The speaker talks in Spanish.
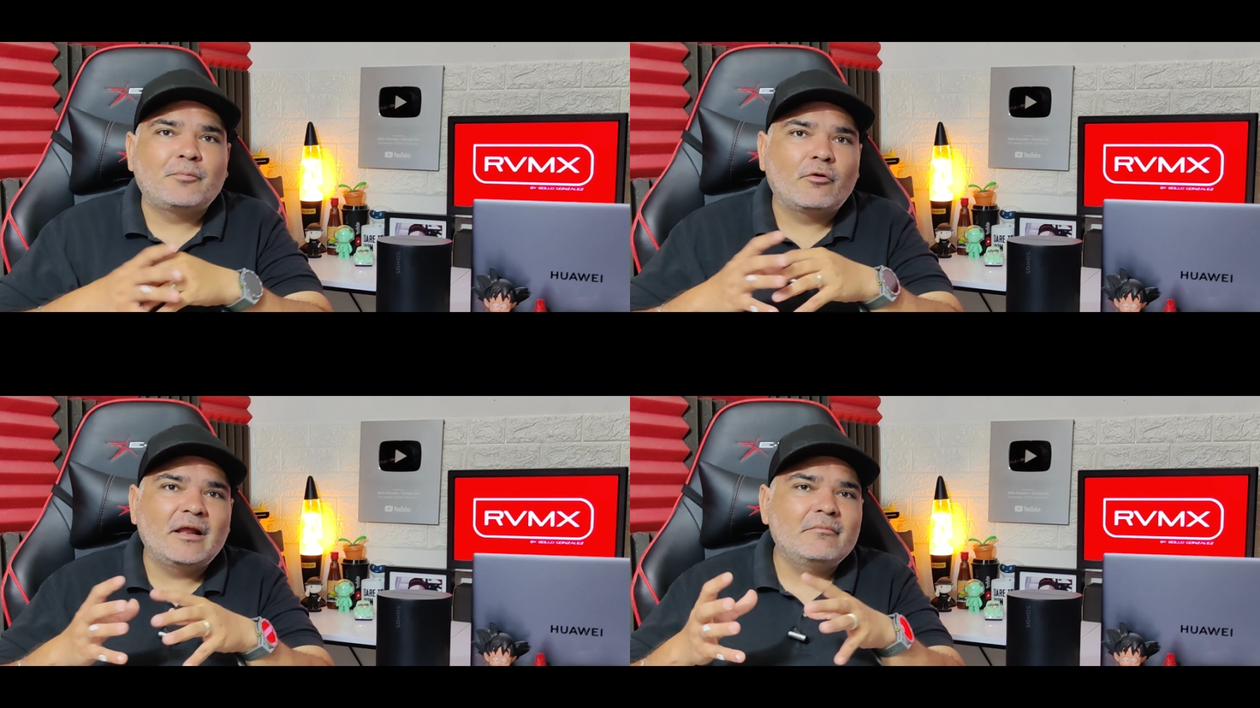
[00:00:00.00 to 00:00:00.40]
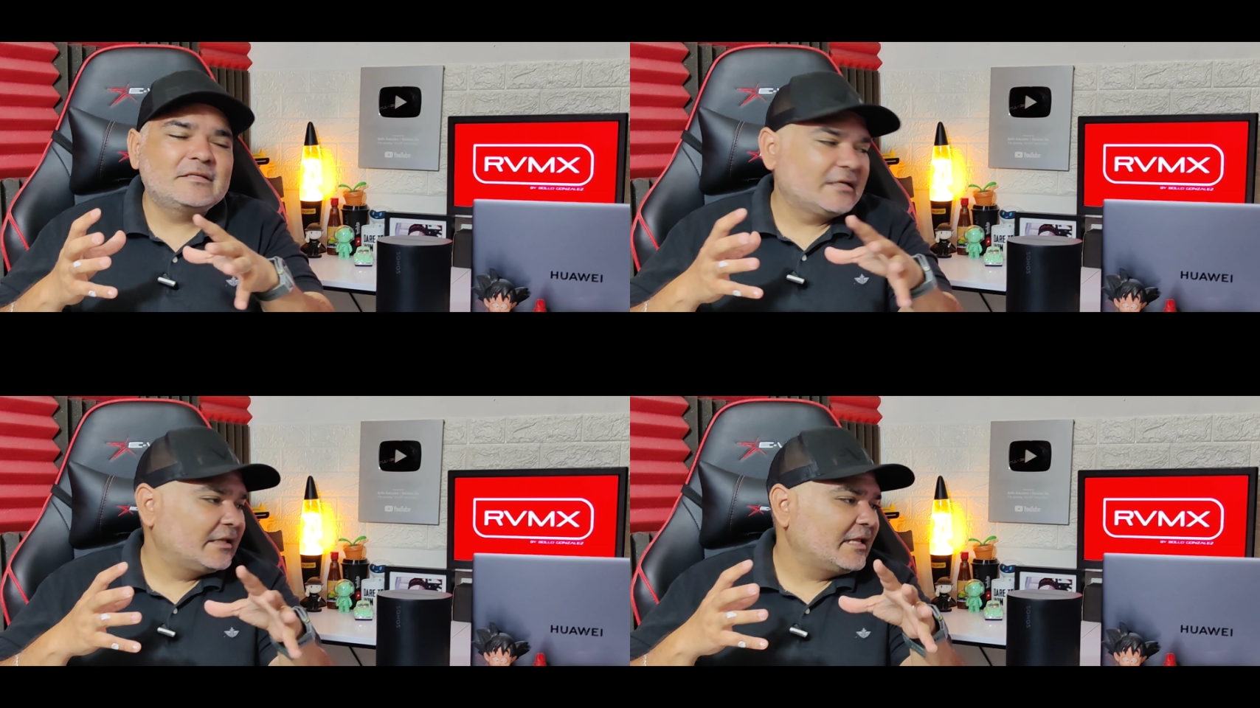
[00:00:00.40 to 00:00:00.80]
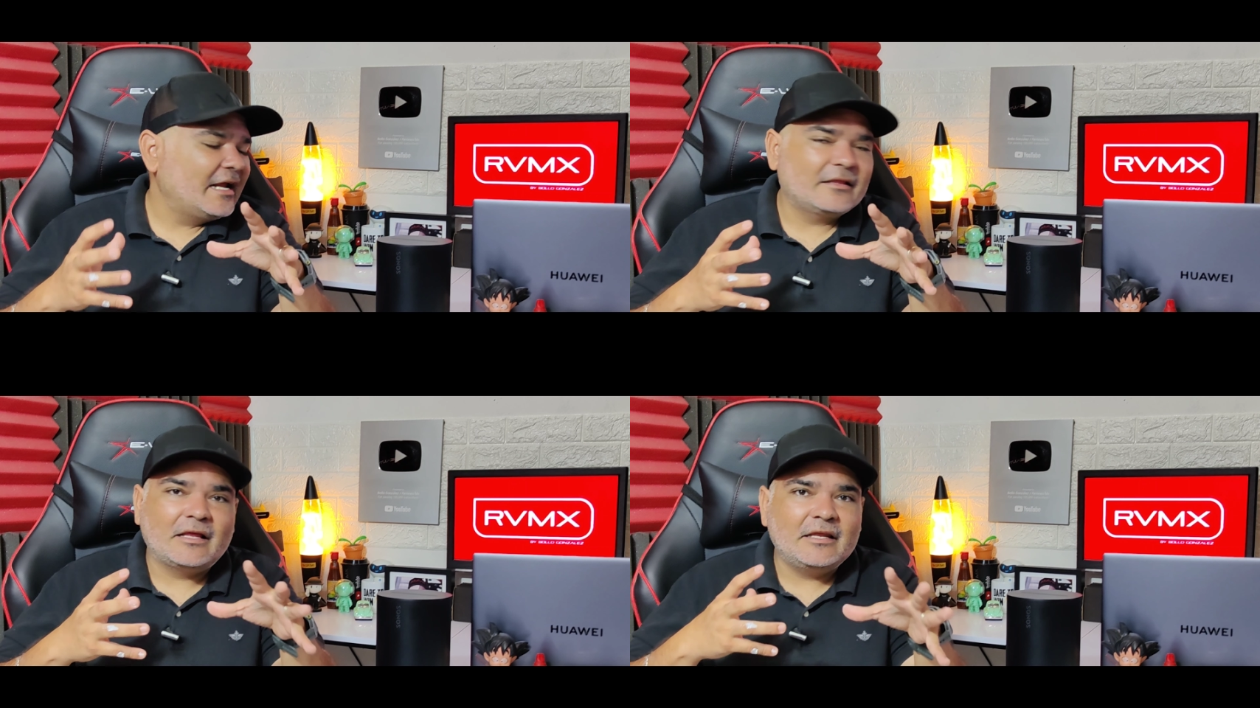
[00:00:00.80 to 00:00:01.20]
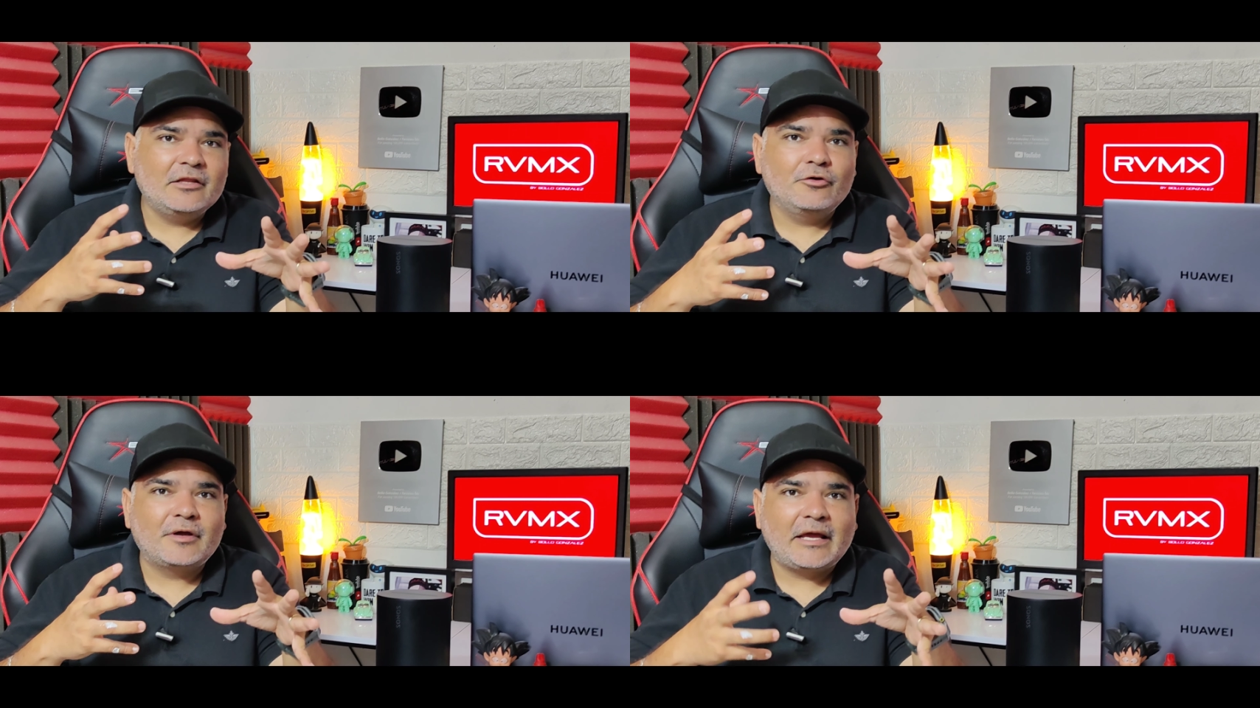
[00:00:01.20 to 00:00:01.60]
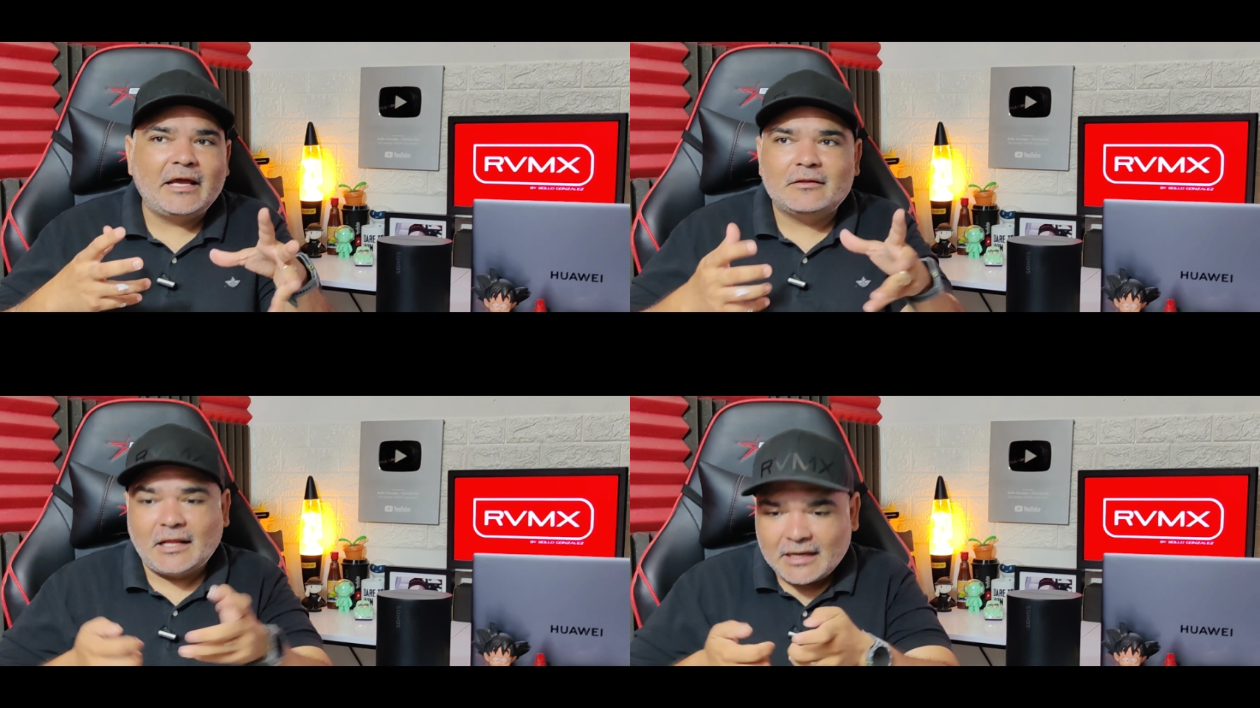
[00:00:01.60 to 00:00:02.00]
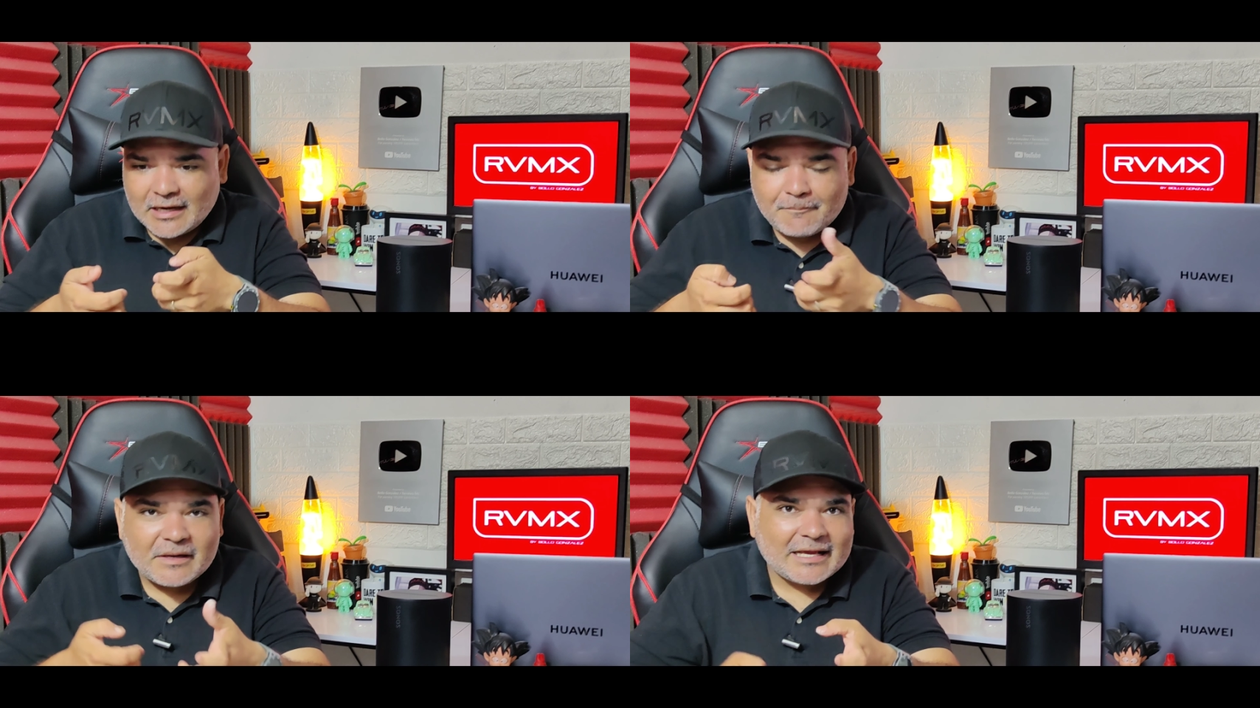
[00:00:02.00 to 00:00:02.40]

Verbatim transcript: problemas de andar teniendo que tener la